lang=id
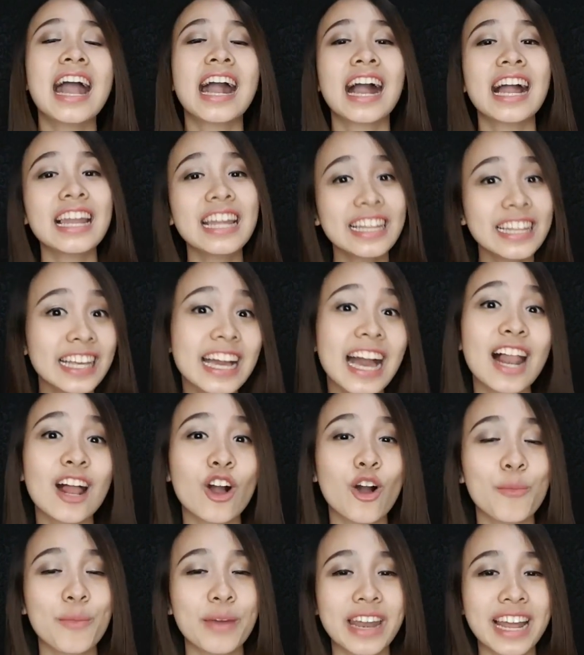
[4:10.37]
kalian tinggal
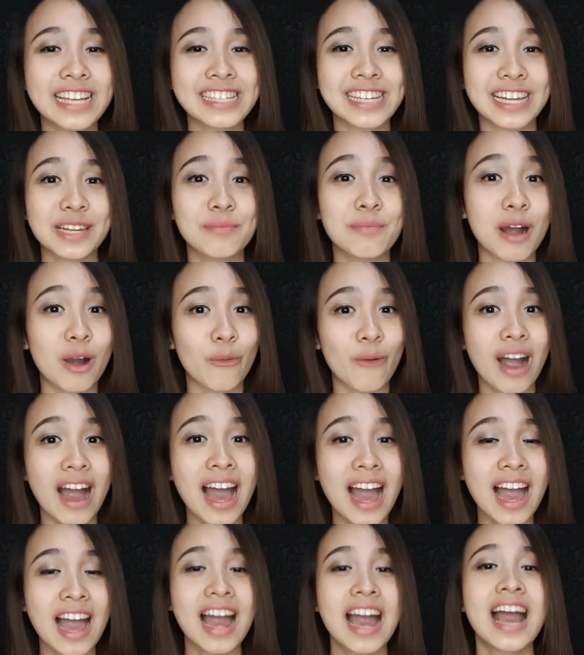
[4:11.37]
komen aja di
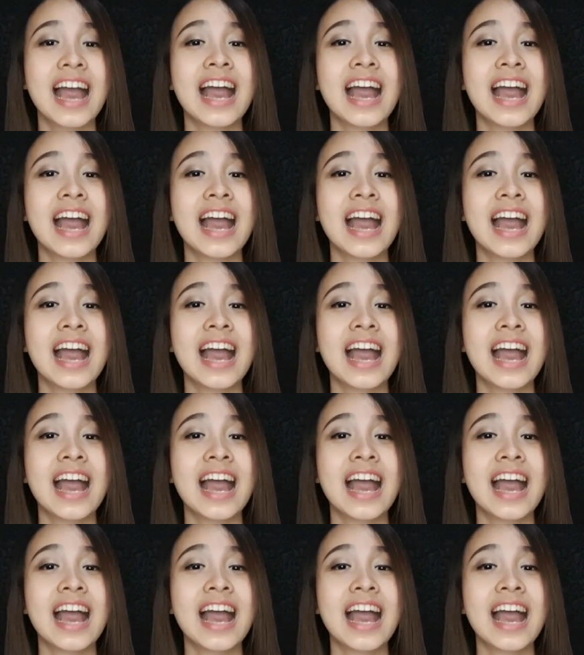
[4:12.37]
bawah.